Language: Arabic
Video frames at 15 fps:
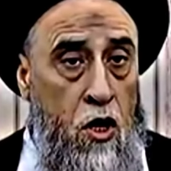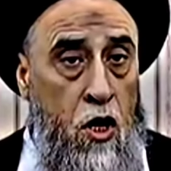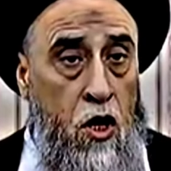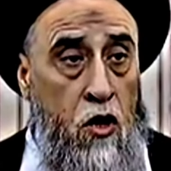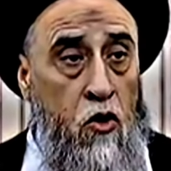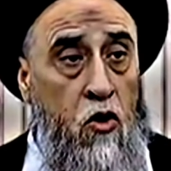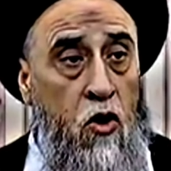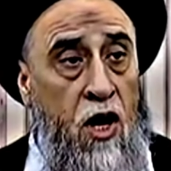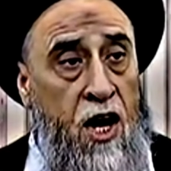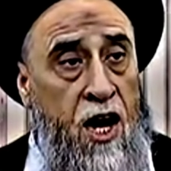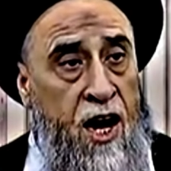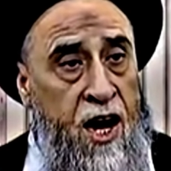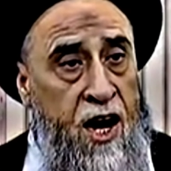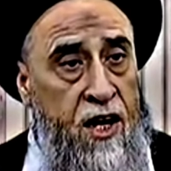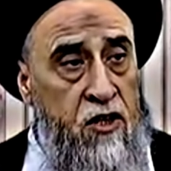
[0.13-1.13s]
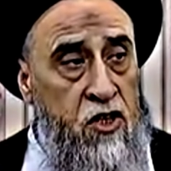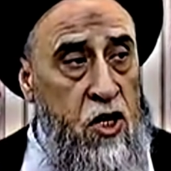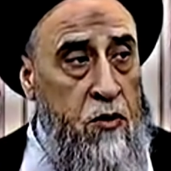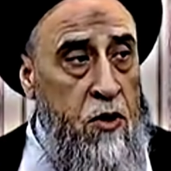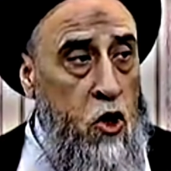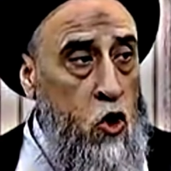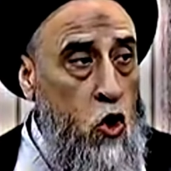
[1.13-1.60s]
الرقى
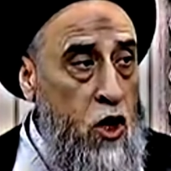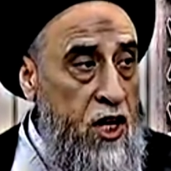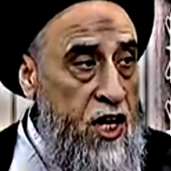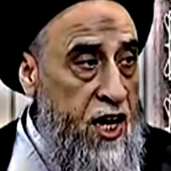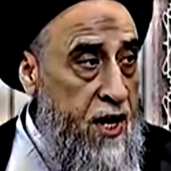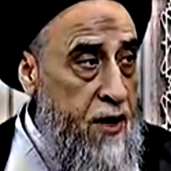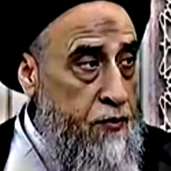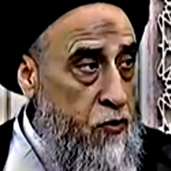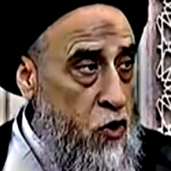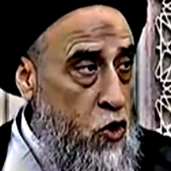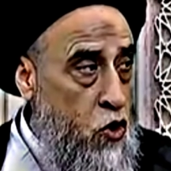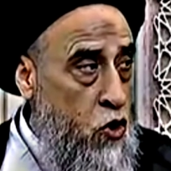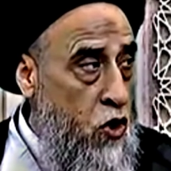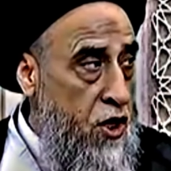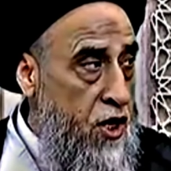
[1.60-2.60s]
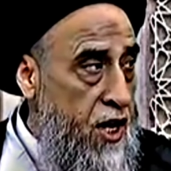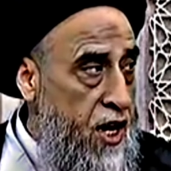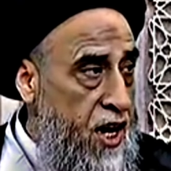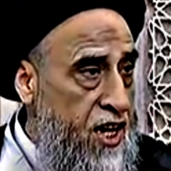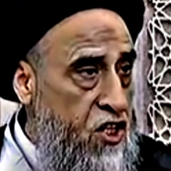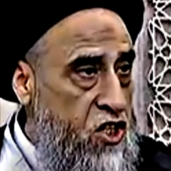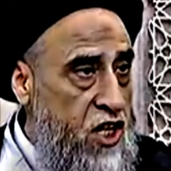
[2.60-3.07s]
جمع رقية رقية
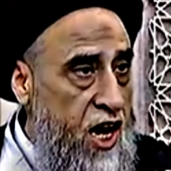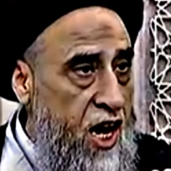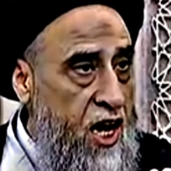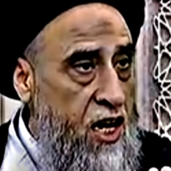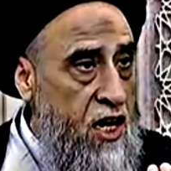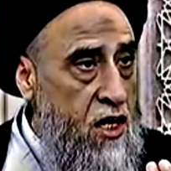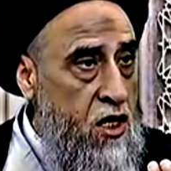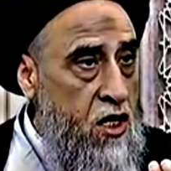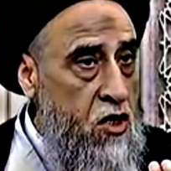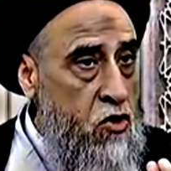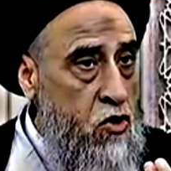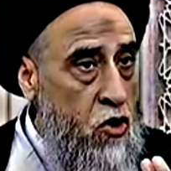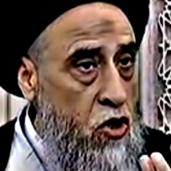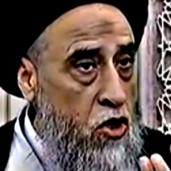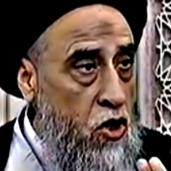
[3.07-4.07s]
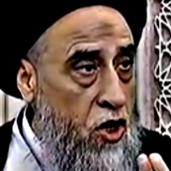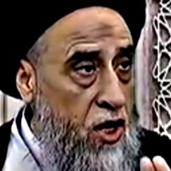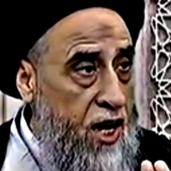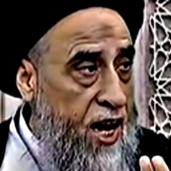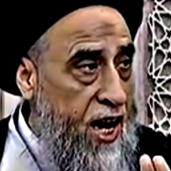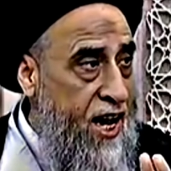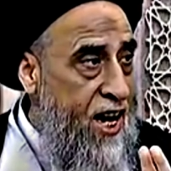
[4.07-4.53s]
الأشياء اللي
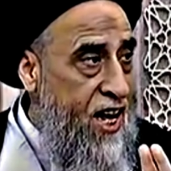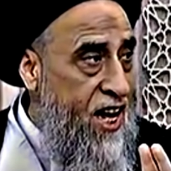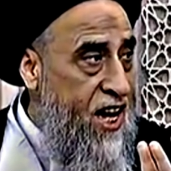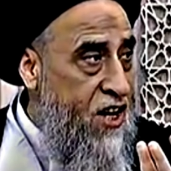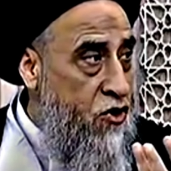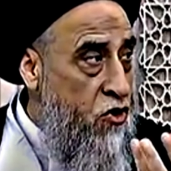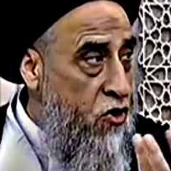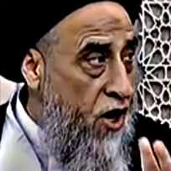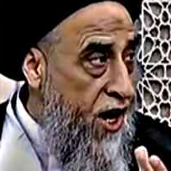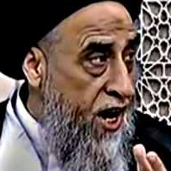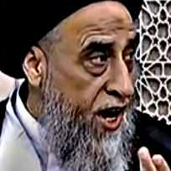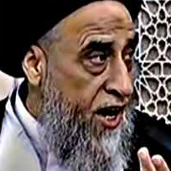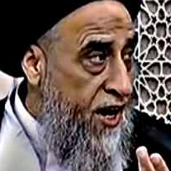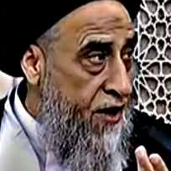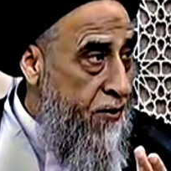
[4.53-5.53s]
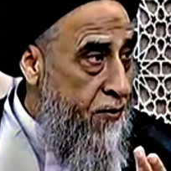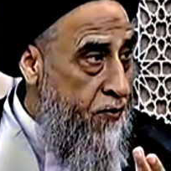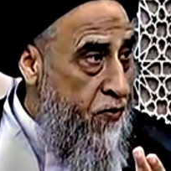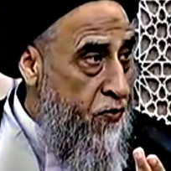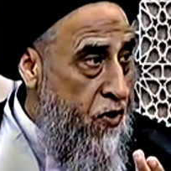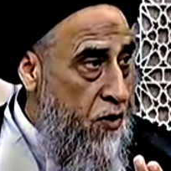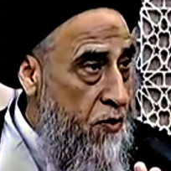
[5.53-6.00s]
يقرأ عليها الدعاء
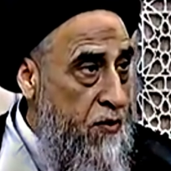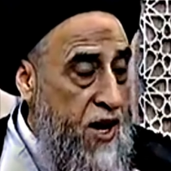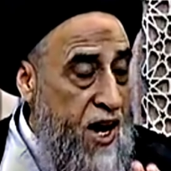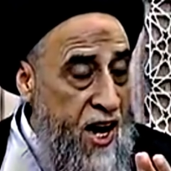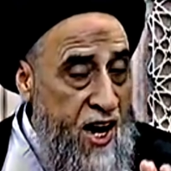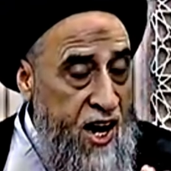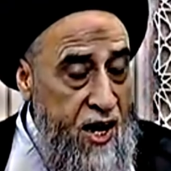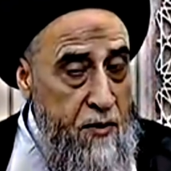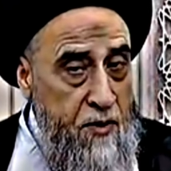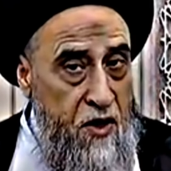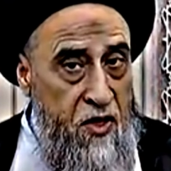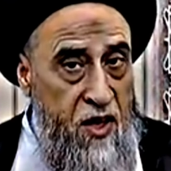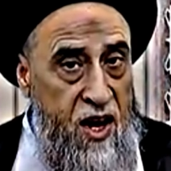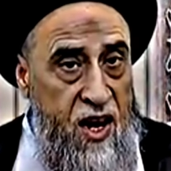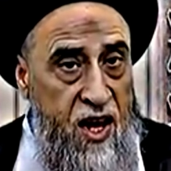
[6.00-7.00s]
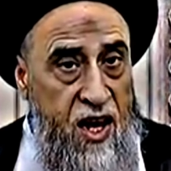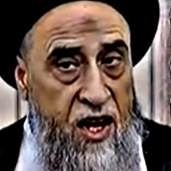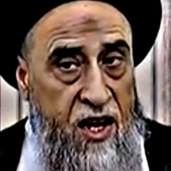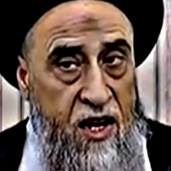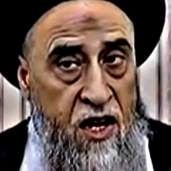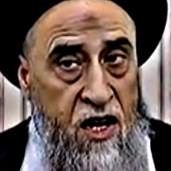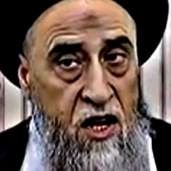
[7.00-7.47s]
ماء
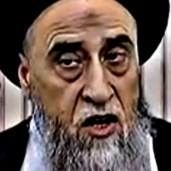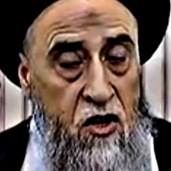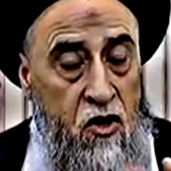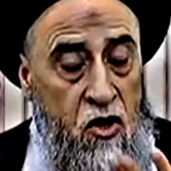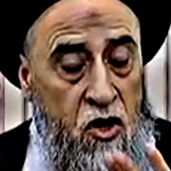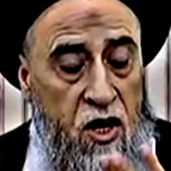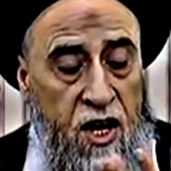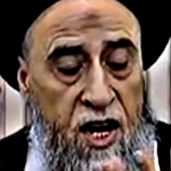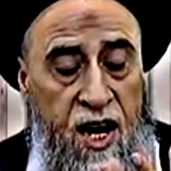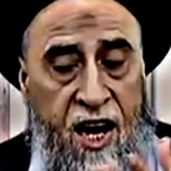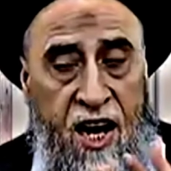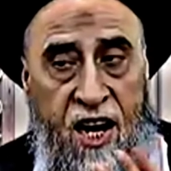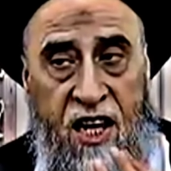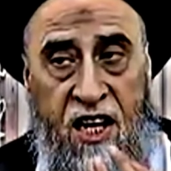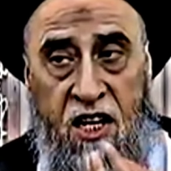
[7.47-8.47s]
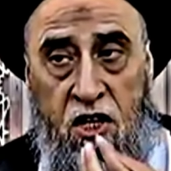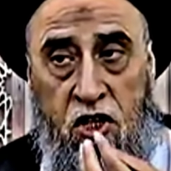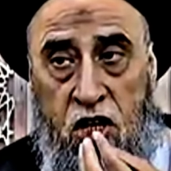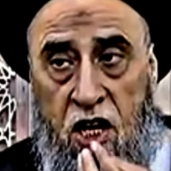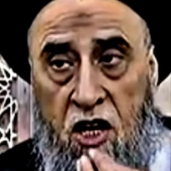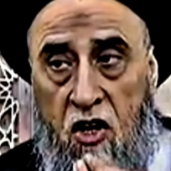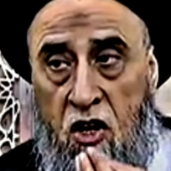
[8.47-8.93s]
مثلا يقرأ عليه
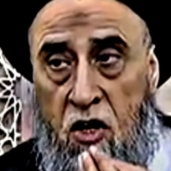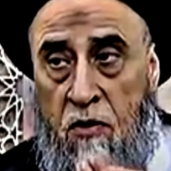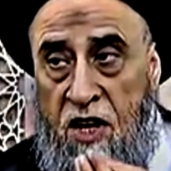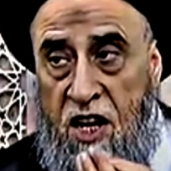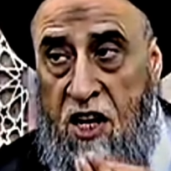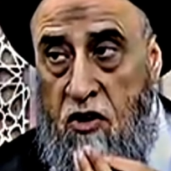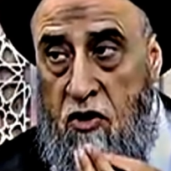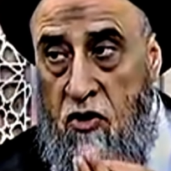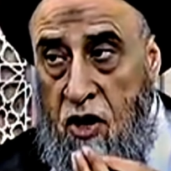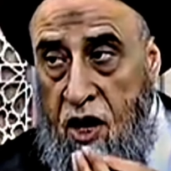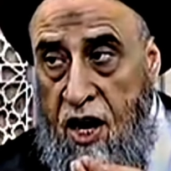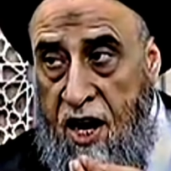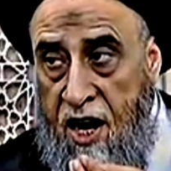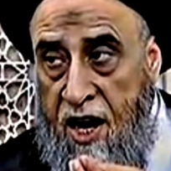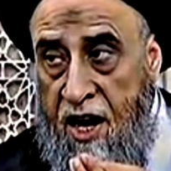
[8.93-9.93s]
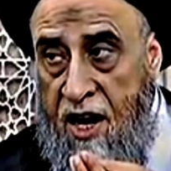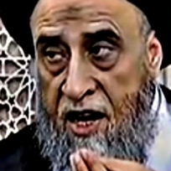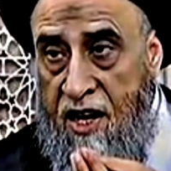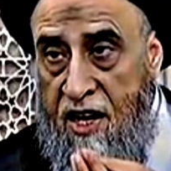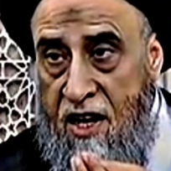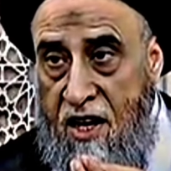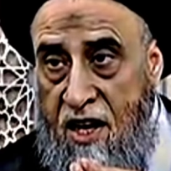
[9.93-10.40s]
شيء من الدعاء
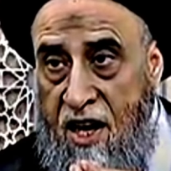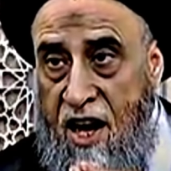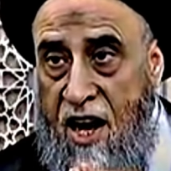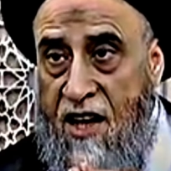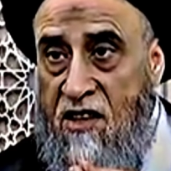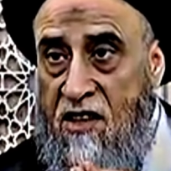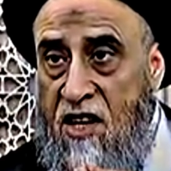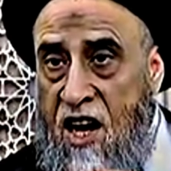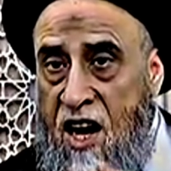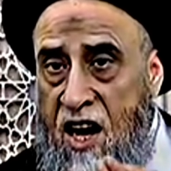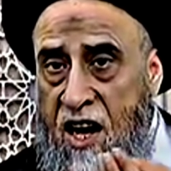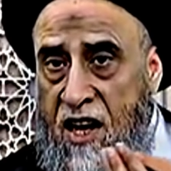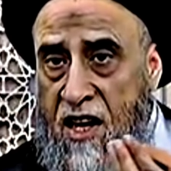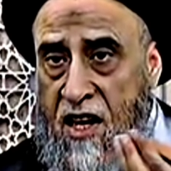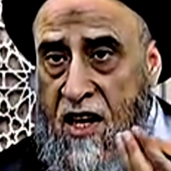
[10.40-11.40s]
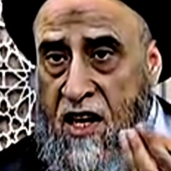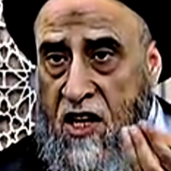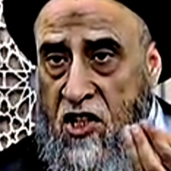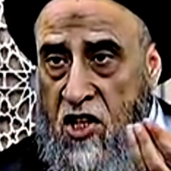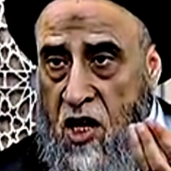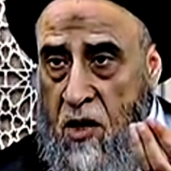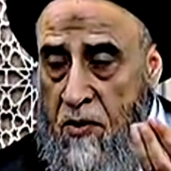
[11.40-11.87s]
حتى
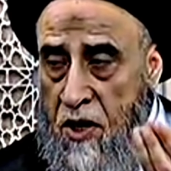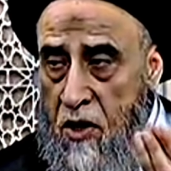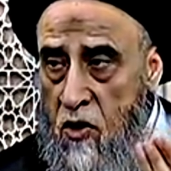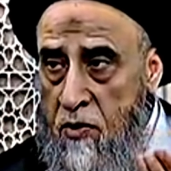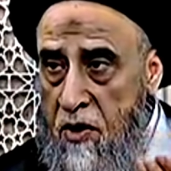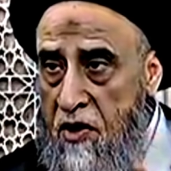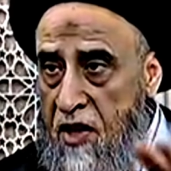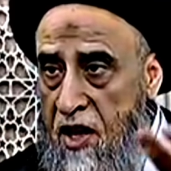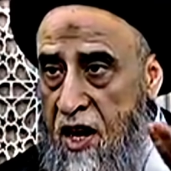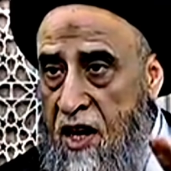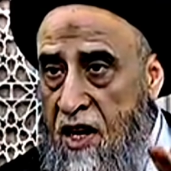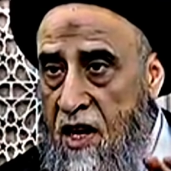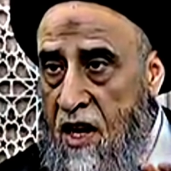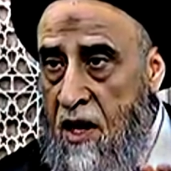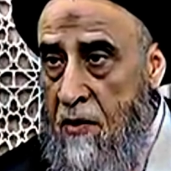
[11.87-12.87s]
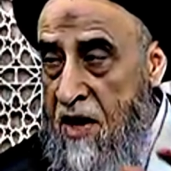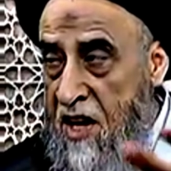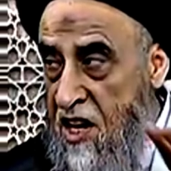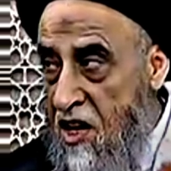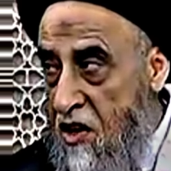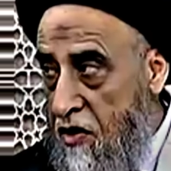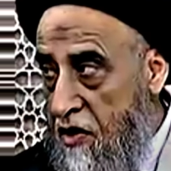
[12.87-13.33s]
يشربه مثلا
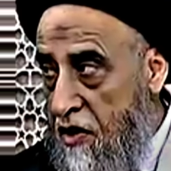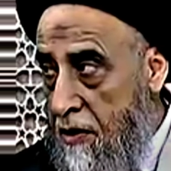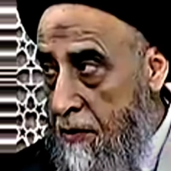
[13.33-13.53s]
المريض